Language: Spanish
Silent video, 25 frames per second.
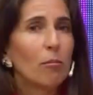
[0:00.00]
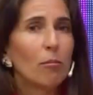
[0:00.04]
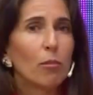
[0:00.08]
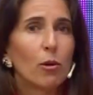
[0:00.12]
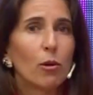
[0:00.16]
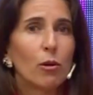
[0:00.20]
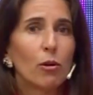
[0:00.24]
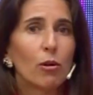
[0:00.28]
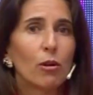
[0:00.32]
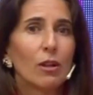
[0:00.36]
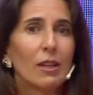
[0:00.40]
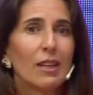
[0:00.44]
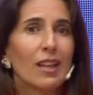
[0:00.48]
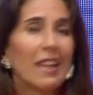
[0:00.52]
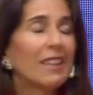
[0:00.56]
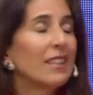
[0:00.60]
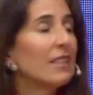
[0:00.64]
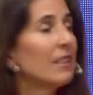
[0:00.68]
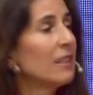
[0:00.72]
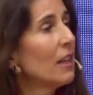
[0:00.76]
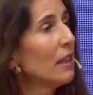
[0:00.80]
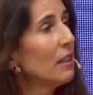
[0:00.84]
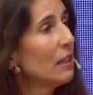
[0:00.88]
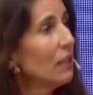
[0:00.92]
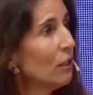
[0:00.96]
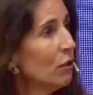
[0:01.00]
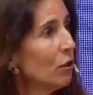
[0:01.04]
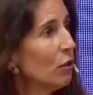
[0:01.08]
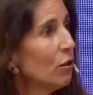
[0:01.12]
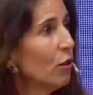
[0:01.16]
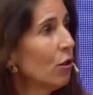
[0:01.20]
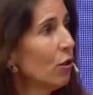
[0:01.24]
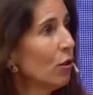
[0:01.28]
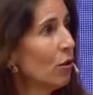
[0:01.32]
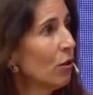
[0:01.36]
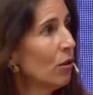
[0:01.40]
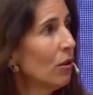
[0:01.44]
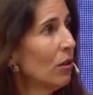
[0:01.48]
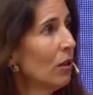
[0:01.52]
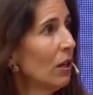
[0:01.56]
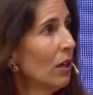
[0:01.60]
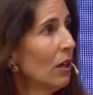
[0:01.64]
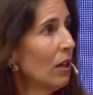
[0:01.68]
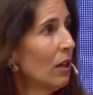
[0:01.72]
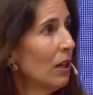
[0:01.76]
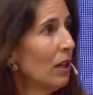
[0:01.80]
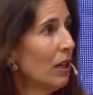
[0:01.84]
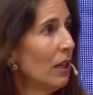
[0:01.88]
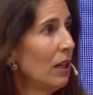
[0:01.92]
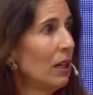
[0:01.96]
por la desatención
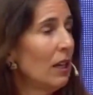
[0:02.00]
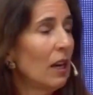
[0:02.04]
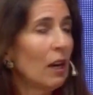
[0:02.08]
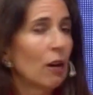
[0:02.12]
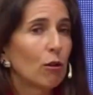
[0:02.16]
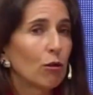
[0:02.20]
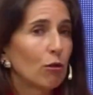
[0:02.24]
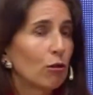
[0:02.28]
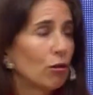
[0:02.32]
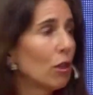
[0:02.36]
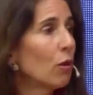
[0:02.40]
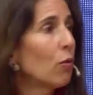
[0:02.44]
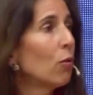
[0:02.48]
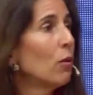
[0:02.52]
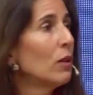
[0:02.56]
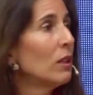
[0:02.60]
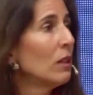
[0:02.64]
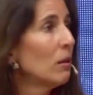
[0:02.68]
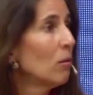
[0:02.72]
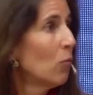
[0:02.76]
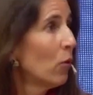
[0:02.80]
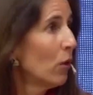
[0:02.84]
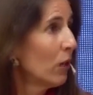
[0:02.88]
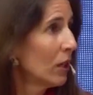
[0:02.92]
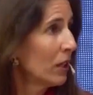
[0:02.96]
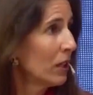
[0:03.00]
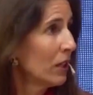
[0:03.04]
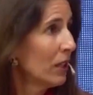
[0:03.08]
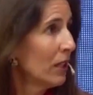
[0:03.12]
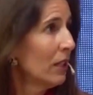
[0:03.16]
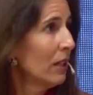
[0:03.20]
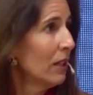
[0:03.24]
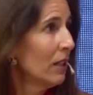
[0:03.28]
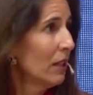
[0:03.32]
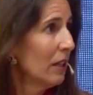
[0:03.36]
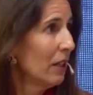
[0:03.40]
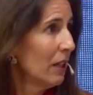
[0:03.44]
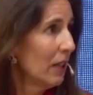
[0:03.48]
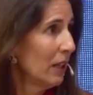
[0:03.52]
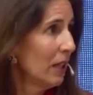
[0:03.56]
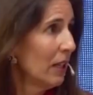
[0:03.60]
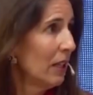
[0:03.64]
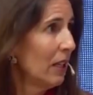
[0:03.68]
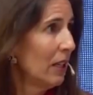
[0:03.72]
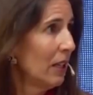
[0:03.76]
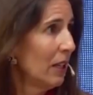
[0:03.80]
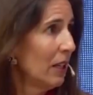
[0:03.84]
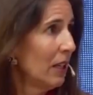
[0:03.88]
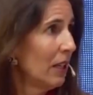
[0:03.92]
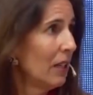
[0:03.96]
y la consecuente muerte
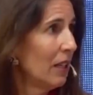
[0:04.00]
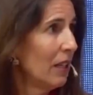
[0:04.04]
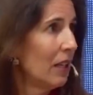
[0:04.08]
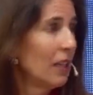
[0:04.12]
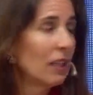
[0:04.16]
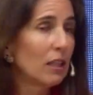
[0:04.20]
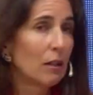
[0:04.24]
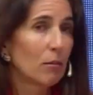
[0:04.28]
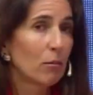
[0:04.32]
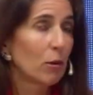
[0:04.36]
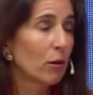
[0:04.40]
eh, de este